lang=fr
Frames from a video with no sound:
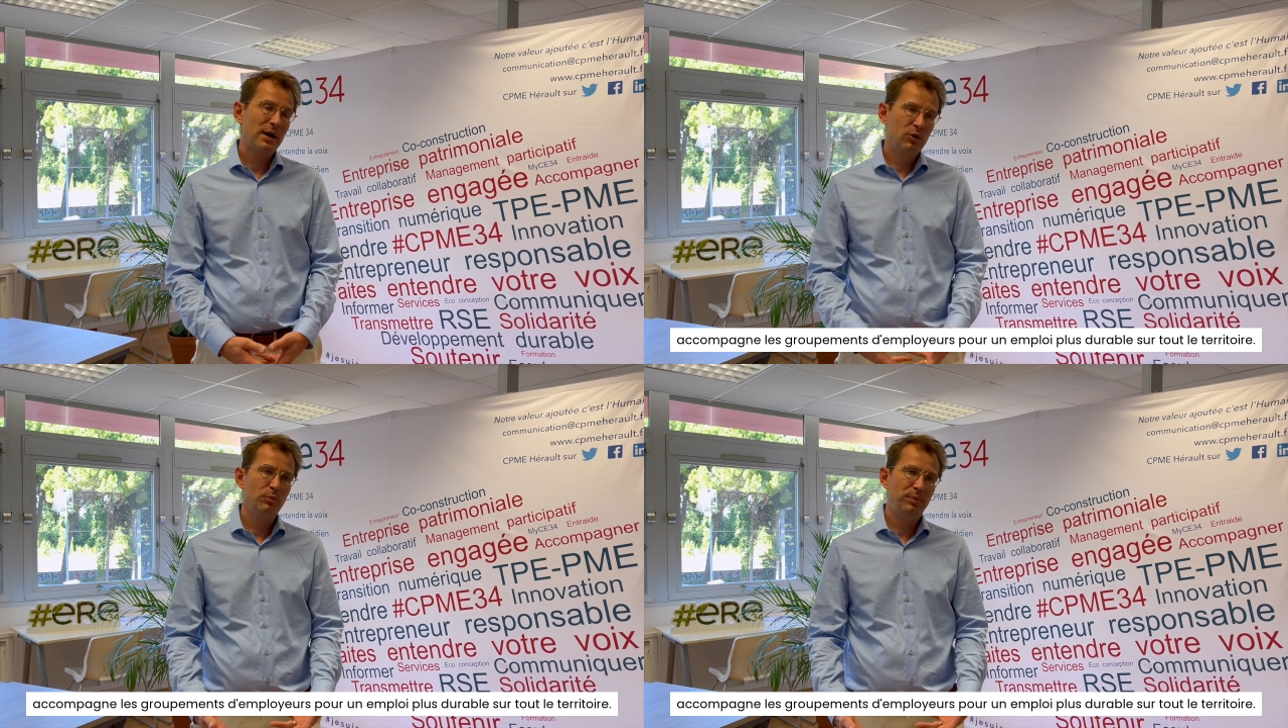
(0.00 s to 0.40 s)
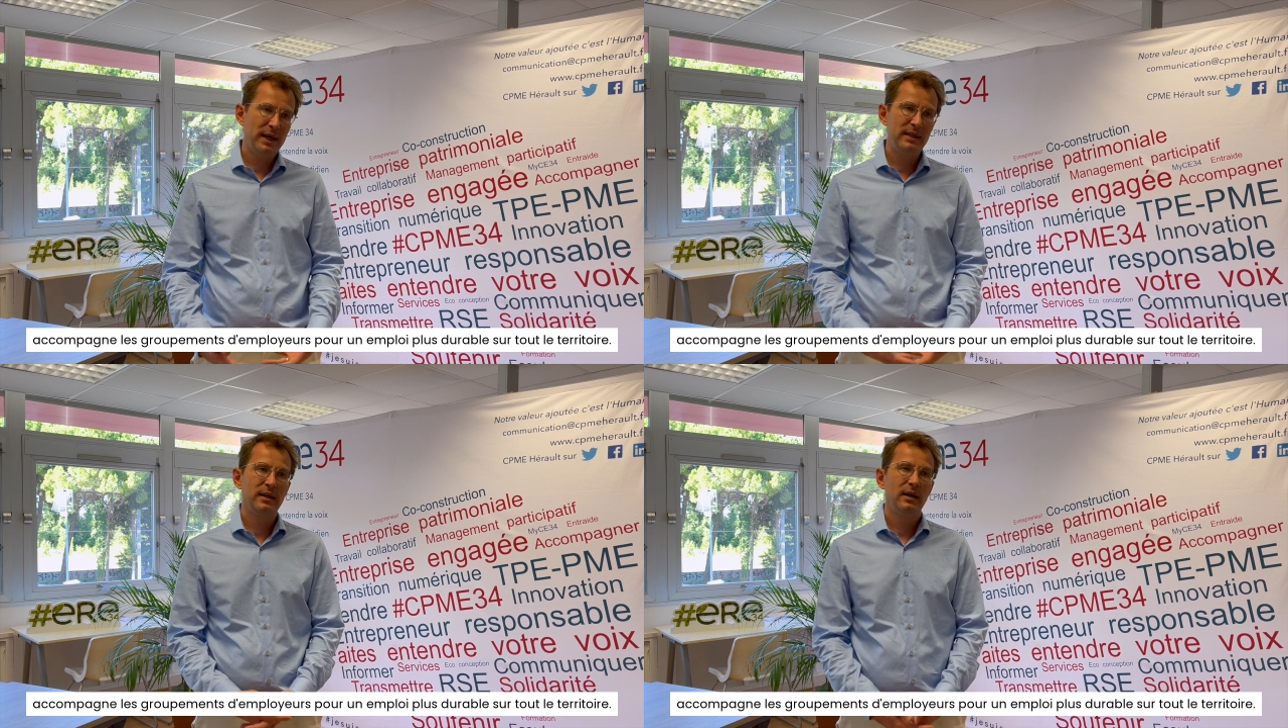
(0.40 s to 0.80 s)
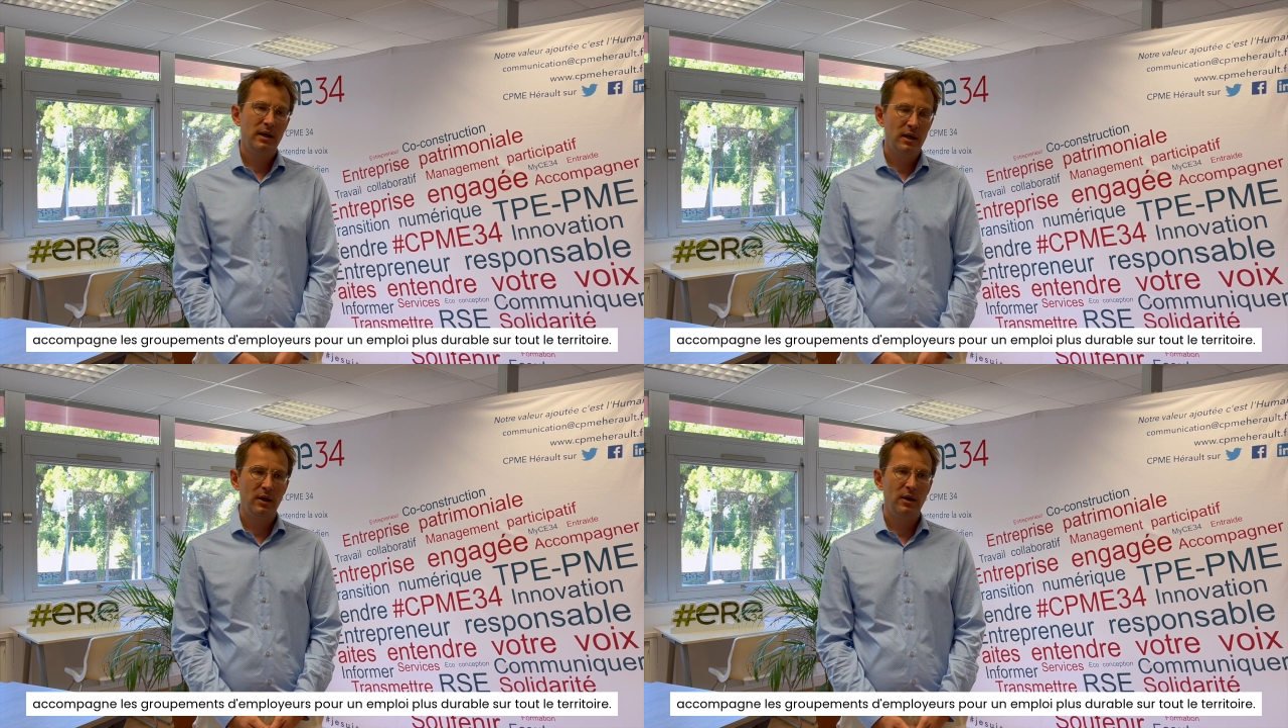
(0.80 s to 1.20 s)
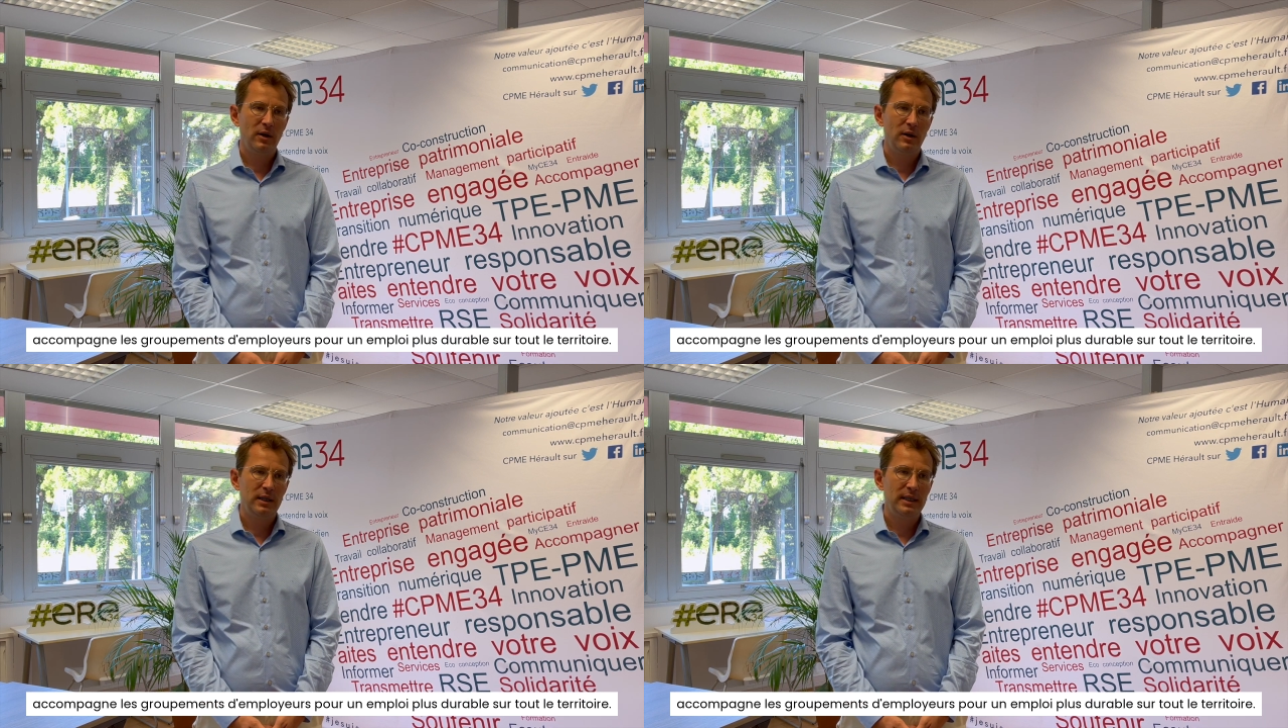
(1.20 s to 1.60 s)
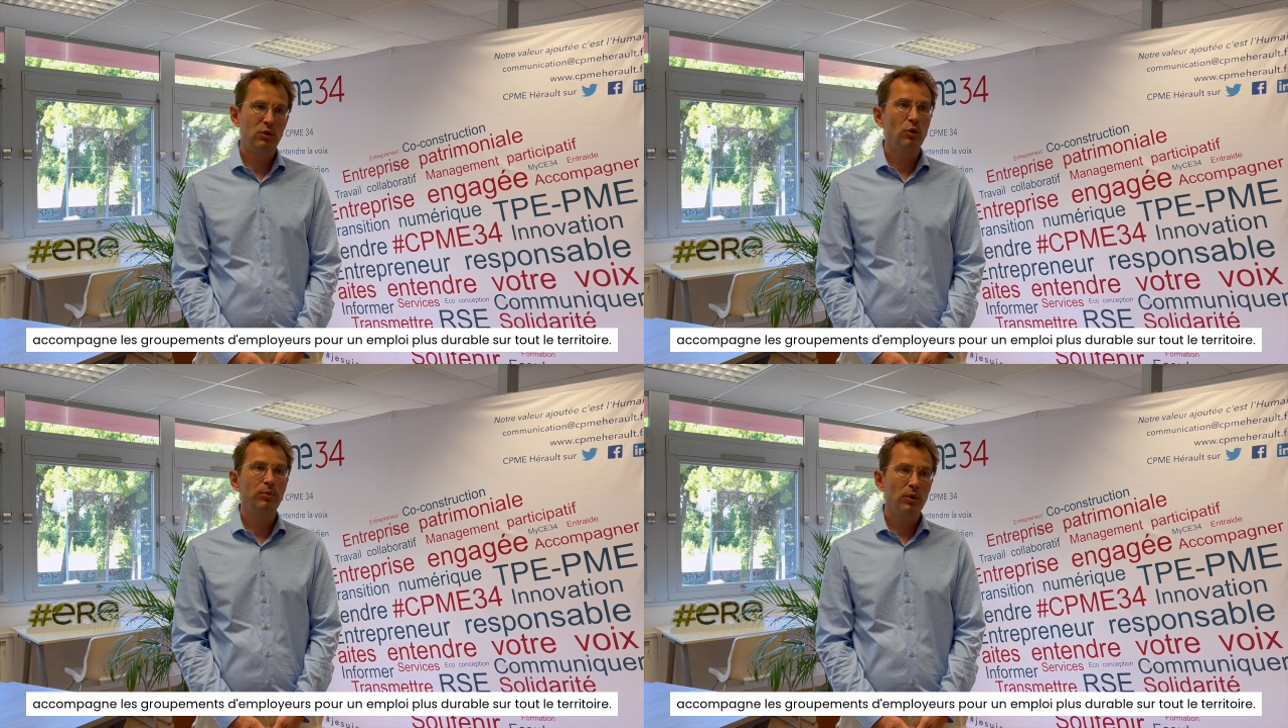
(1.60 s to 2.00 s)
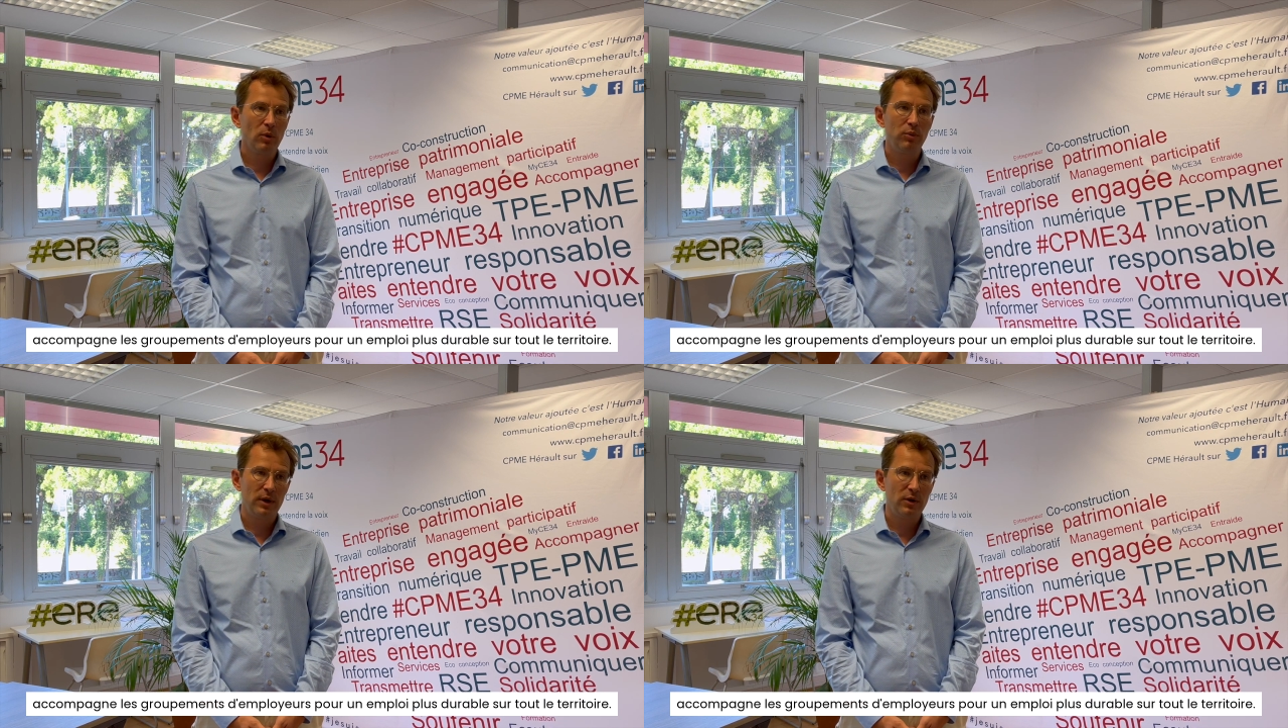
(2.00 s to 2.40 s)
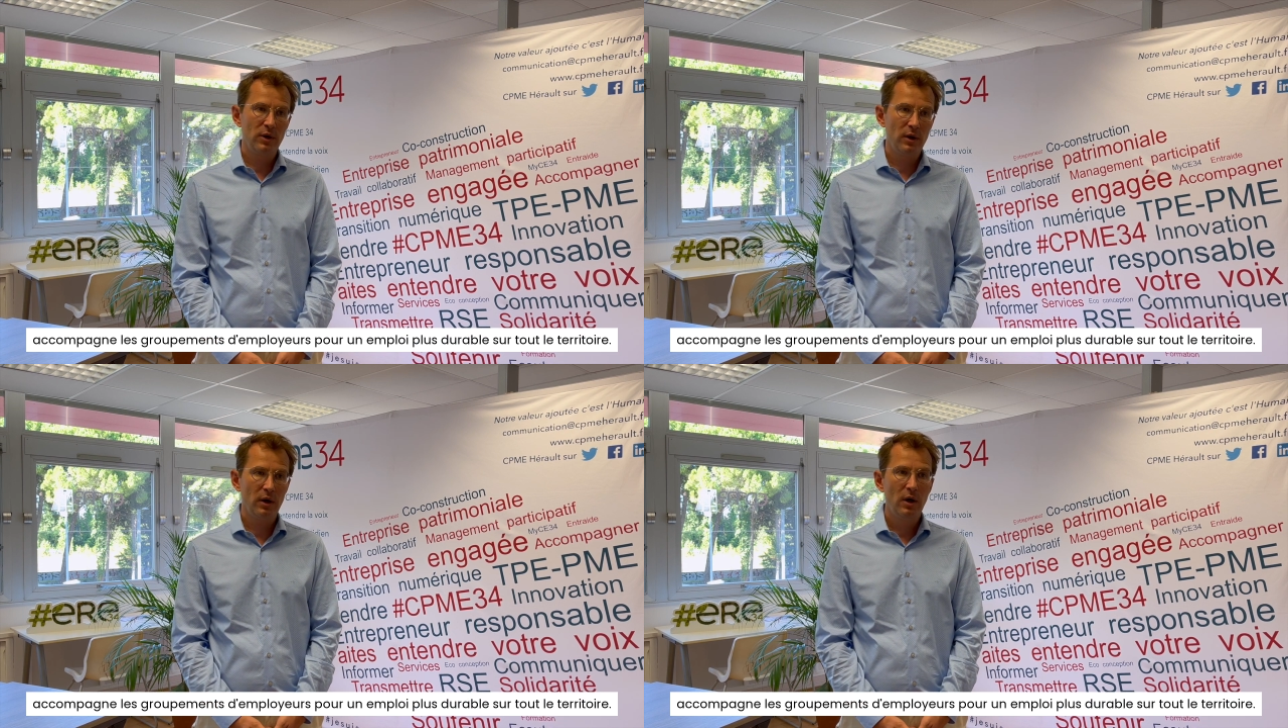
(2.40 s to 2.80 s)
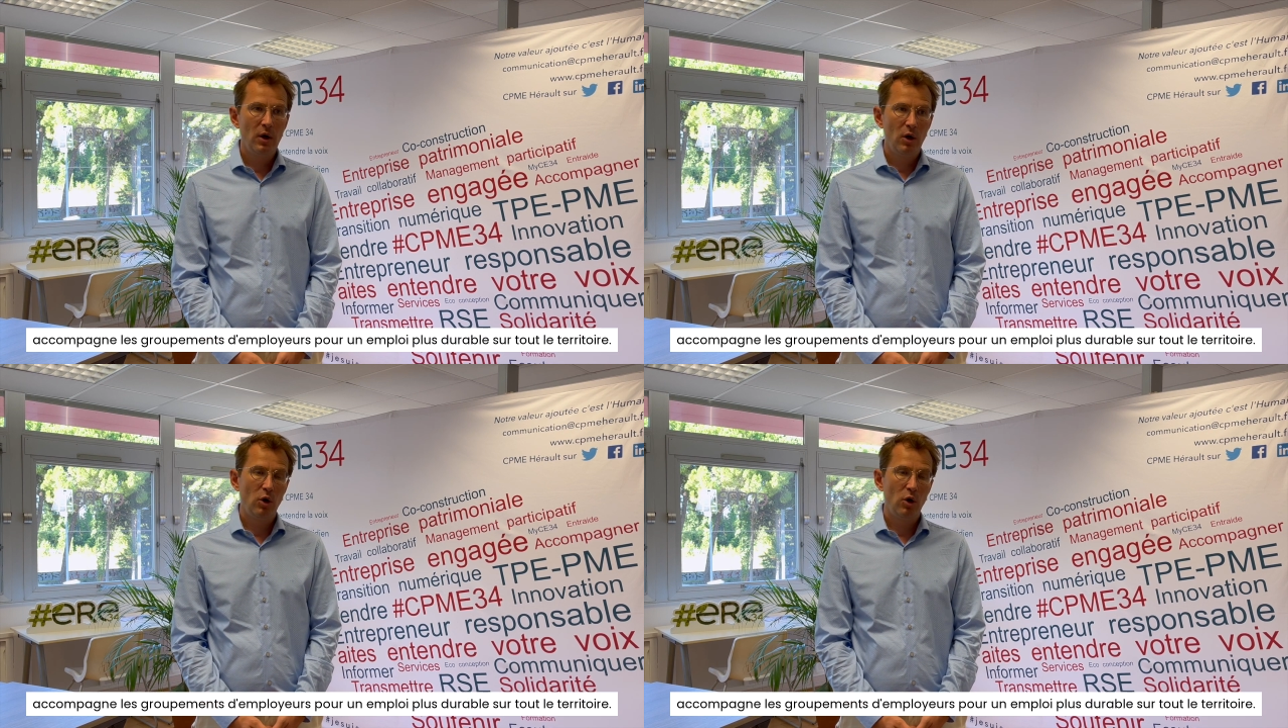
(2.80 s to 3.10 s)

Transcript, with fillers: accompagne euh, les groupements d'employeurs